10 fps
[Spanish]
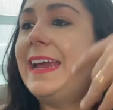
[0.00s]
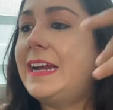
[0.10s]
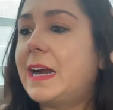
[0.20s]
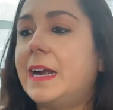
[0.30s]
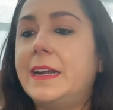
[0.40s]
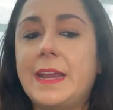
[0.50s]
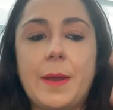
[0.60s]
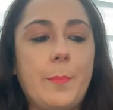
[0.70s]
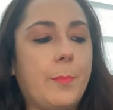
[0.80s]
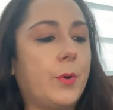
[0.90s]
carnes,
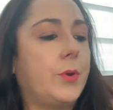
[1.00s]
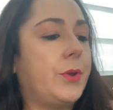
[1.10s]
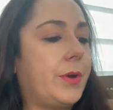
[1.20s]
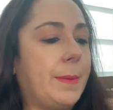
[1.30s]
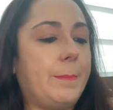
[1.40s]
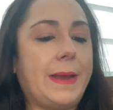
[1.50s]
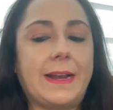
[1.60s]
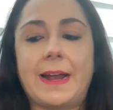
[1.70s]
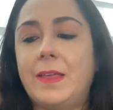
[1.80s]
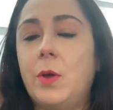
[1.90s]
en pollos, en
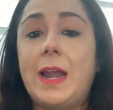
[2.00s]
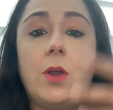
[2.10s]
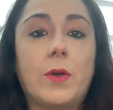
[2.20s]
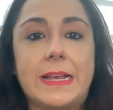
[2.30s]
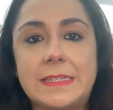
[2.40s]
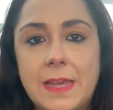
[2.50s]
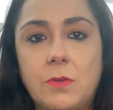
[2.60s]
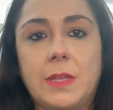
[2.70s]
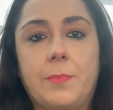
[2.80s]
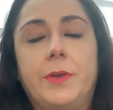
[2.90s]
pescados, en lo que sea,
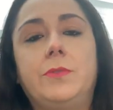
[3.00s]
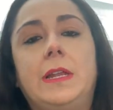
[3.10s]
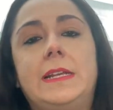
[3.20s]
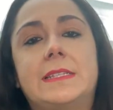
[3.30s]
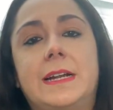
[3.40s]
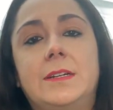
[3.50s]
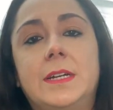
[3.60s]
usted puede utilizar